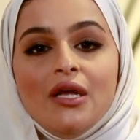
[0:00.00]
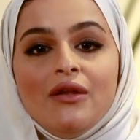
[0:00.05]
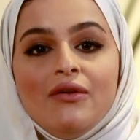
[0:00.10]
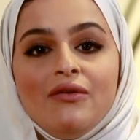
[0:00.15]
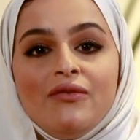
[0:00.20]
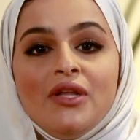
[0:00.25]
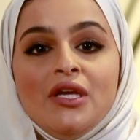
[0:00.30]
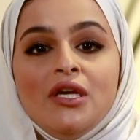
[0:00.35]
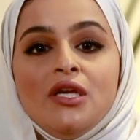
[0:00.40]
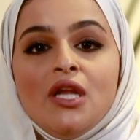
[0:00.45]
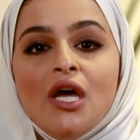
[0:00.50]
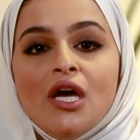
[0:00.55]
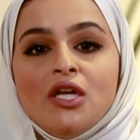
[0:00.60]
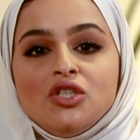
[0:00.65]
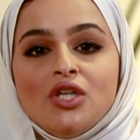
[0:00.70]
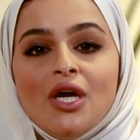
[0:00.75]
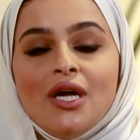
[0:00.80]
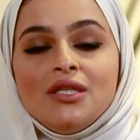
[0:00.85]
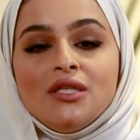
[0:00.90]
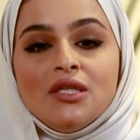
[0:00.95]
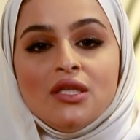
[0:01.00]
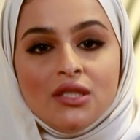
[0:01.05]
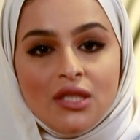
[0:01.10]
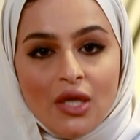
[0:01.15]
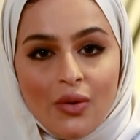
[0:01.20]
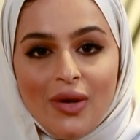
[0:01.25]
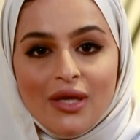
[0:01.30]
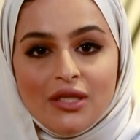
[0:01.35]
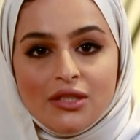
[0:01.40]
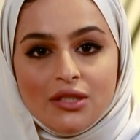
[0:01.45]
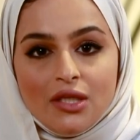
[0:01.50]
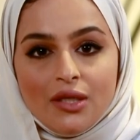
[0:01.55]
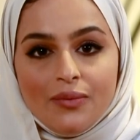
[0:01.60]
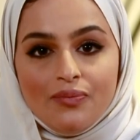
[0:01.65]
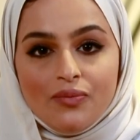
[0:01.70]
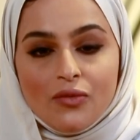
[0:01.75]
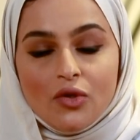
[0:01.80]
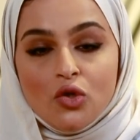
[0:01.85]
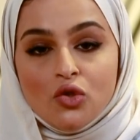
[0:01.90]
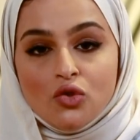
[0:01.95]
في علاجات التواصل
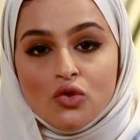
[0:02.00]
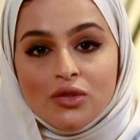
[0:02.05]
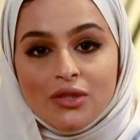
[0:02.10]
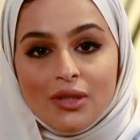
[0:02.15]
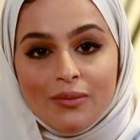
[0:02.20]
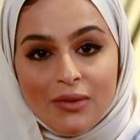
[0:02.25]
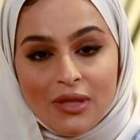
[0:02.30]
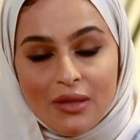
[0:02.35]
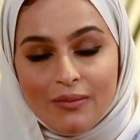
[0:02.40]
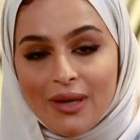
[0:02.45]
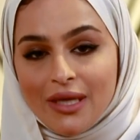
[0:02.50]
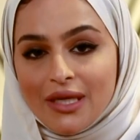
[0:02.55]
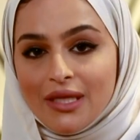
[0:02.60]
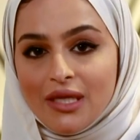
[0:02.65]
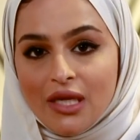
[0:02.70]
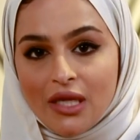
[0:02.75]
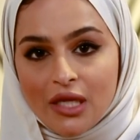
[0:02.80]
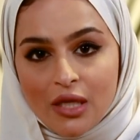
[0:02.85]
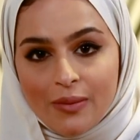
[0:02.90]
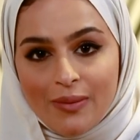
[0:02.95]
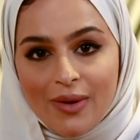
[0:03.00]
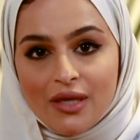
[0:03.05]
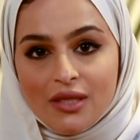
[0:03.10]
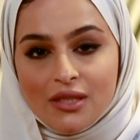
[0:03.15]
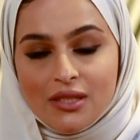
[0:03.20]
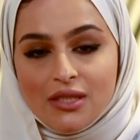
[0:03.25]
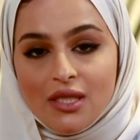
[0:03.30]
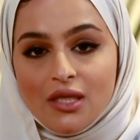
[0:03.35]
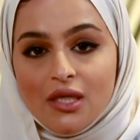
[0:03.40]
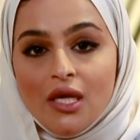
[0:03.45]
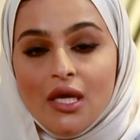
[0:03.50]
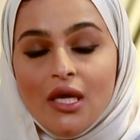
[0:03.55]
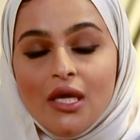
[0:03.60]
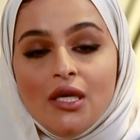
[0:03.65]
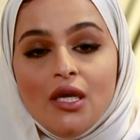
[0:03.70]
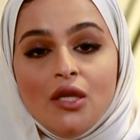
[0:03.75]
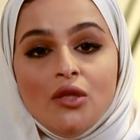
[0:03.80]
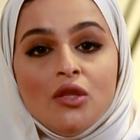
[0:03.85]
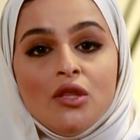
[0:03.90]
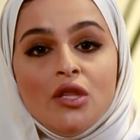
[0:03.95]
خصوصا مثل ما قلنا لكبار السن
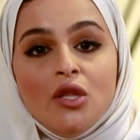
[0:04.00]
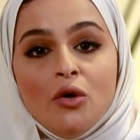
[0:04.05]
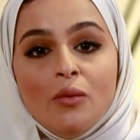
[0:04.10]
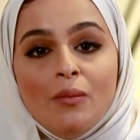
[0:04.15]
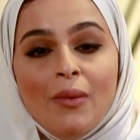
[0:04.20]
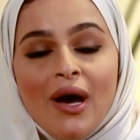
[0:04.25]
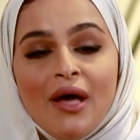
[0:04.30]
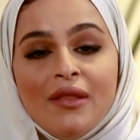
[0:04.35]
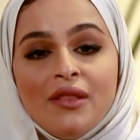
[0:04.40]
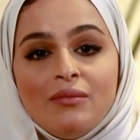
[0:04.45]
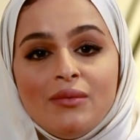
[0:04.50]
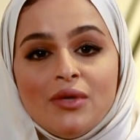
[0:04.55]
يعتزلهم هذه